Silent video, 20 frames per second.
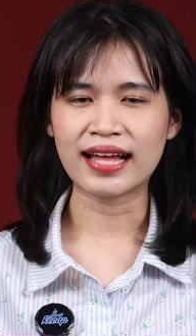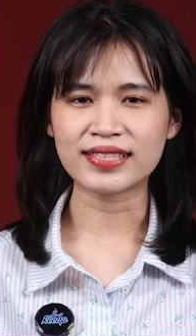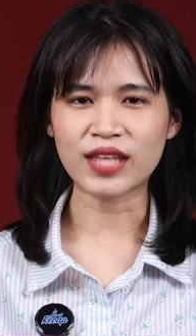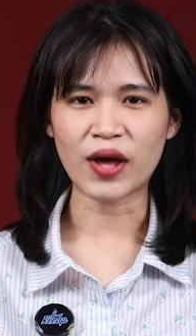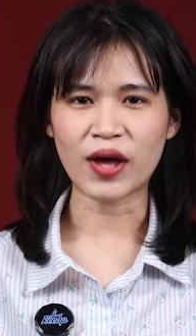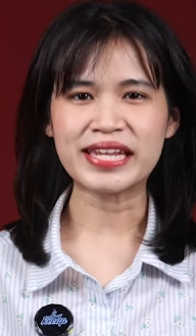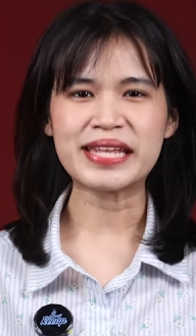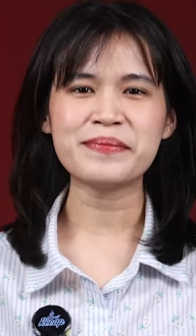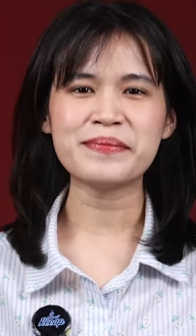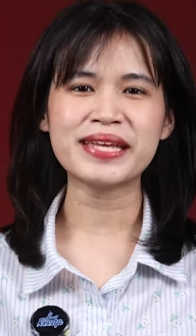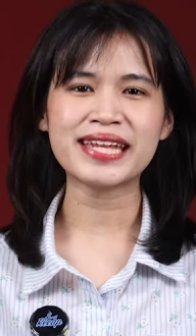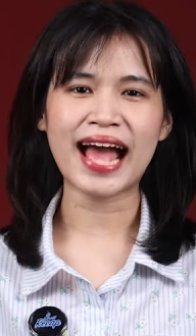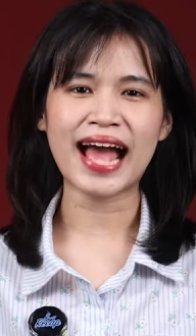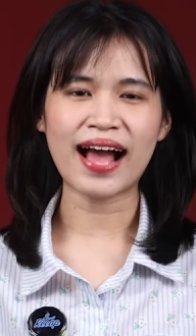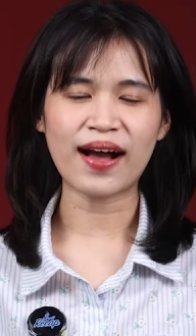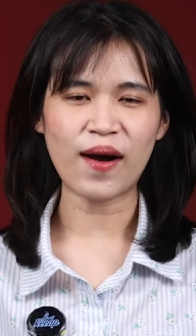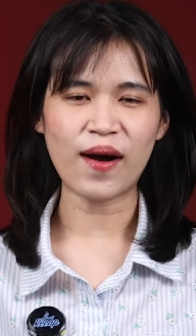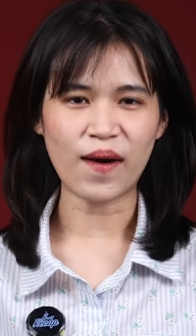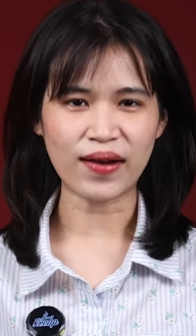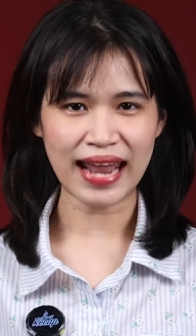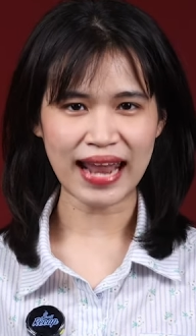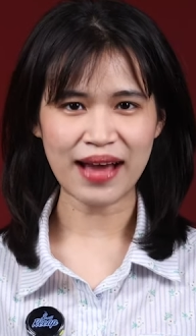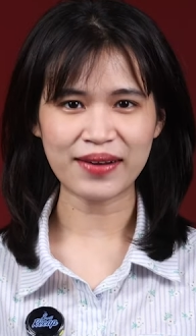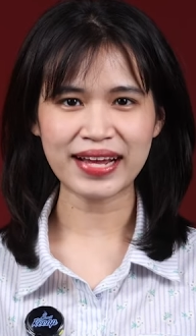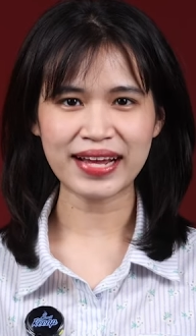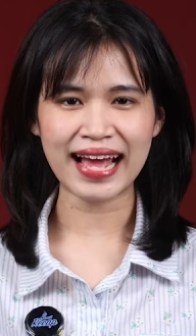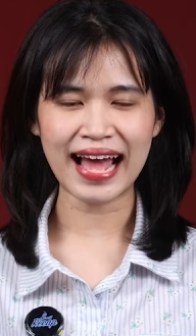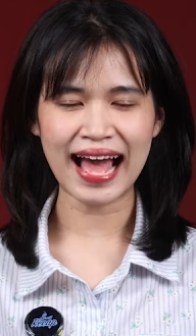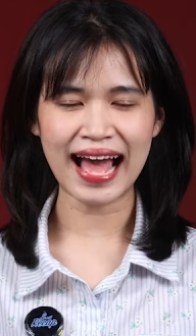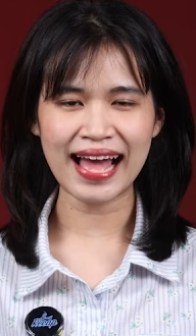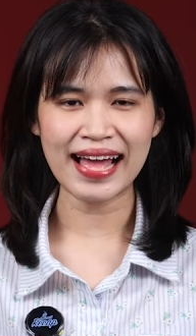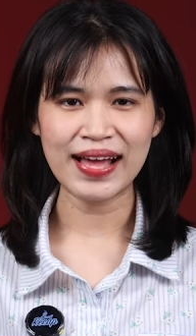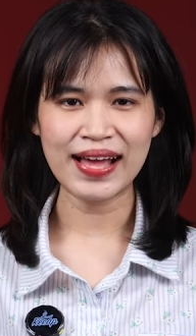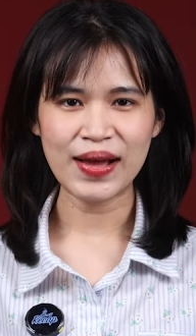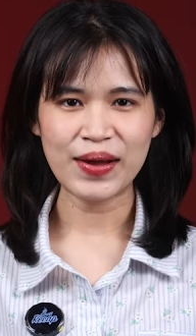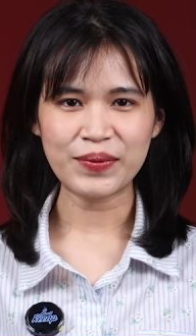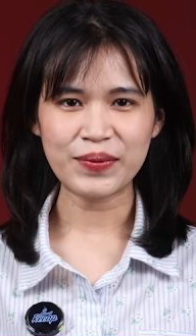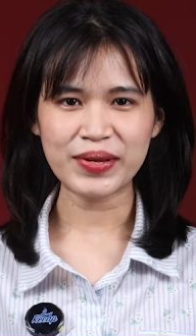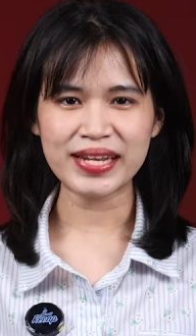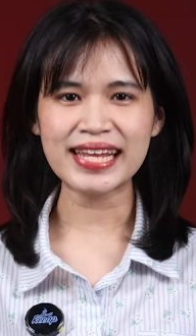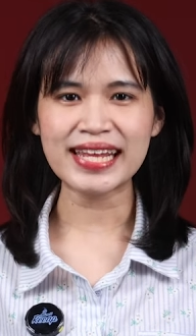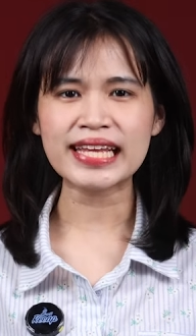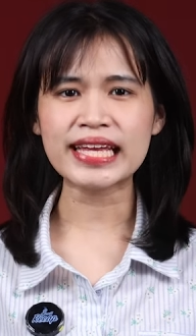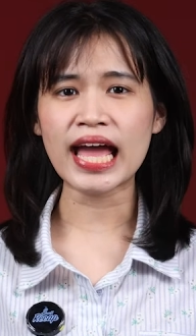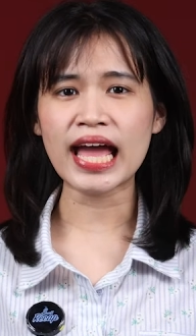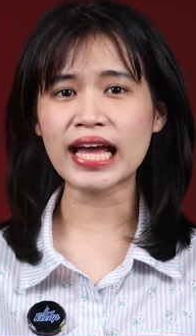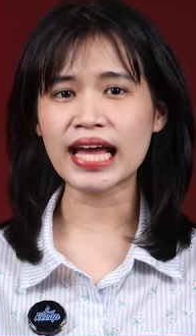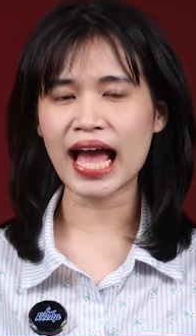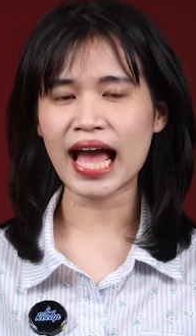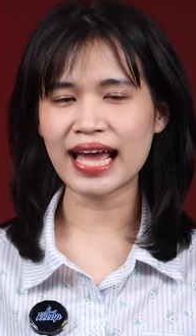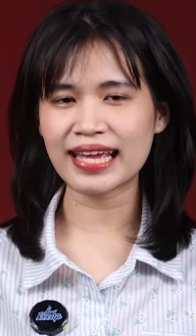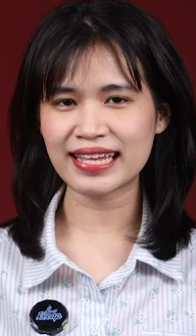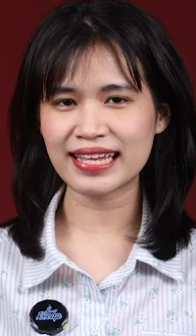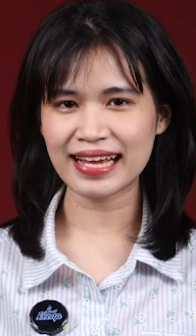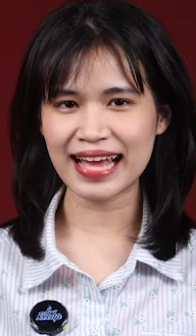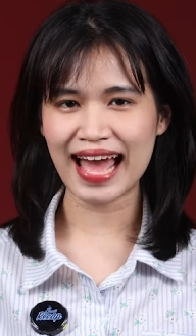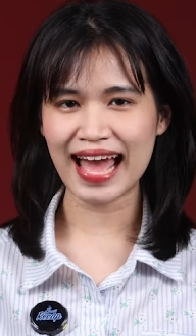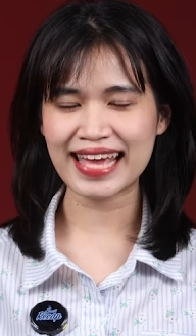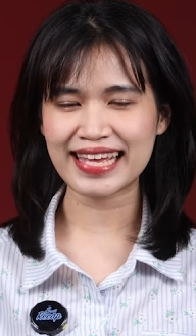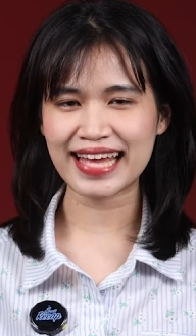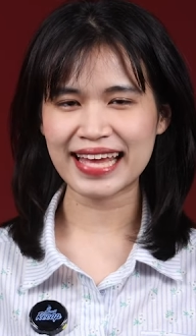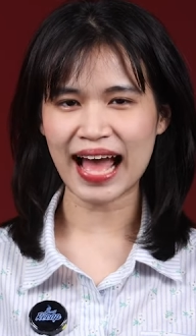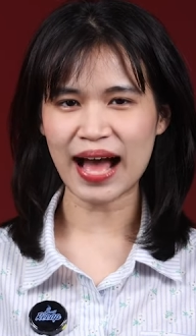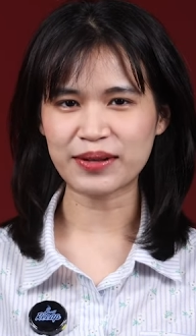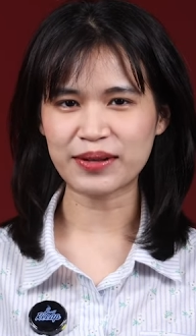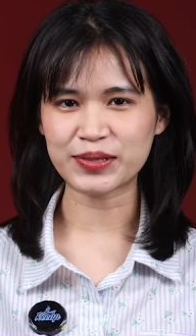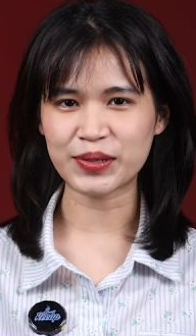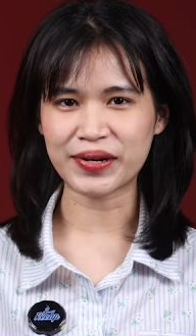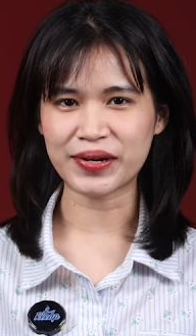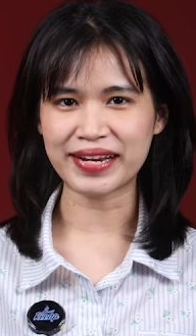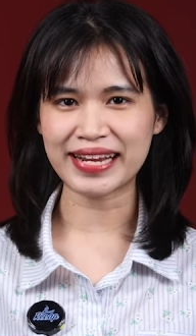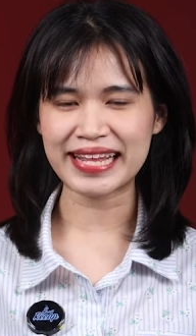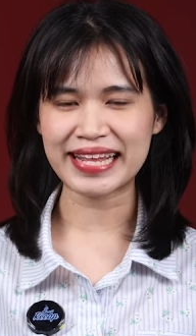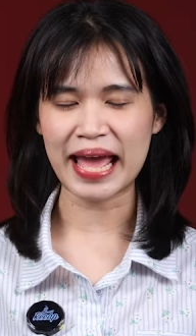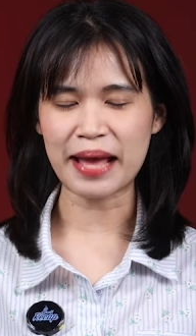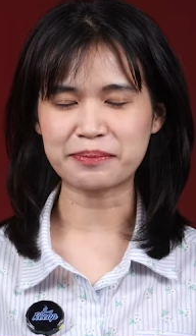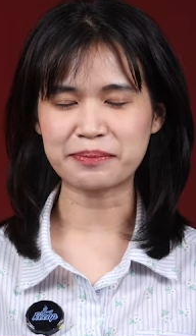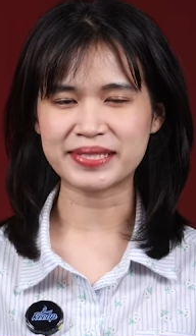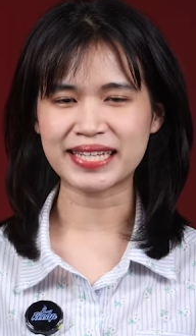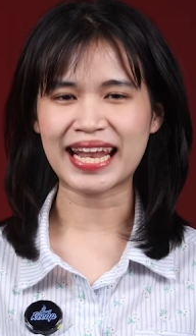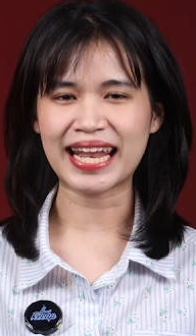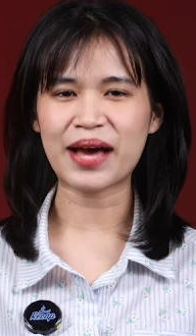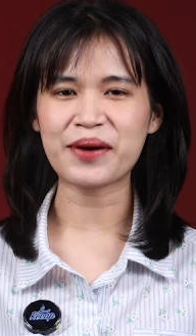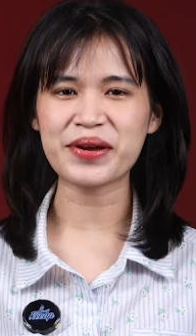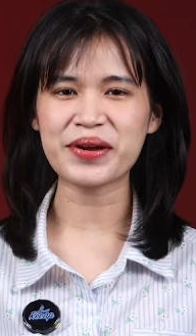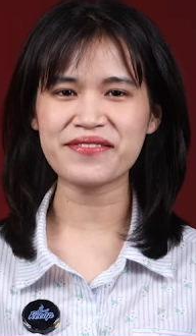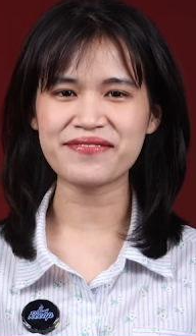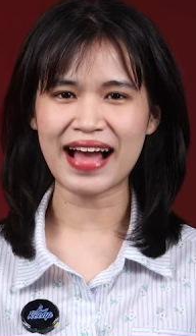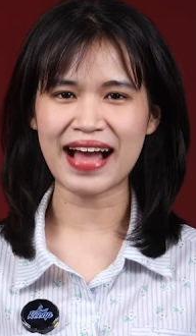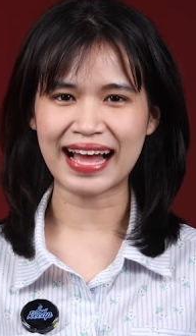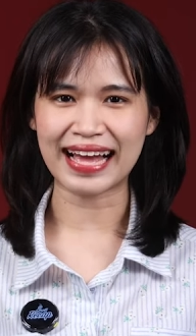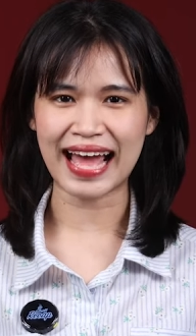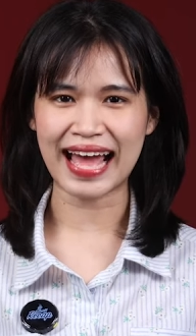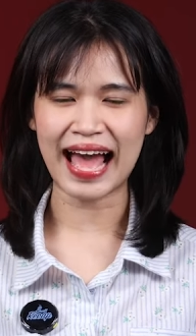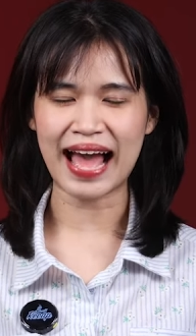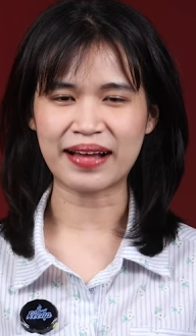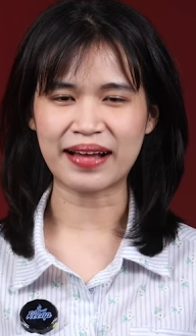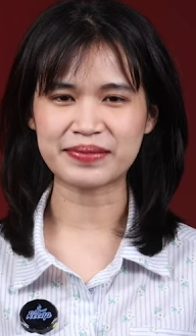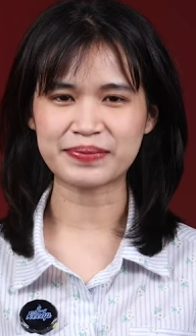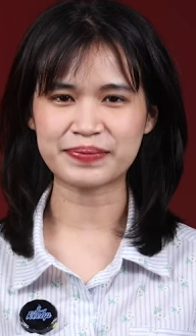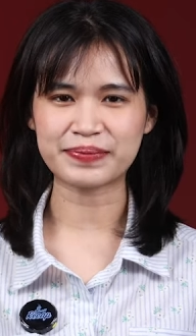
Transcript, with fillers: ตอนนี้มีทางออกแล้วนะคะ วิธีแก้ไขยังไง ข่าวสดรีแคปจะเล่าให้ฟังค่ะ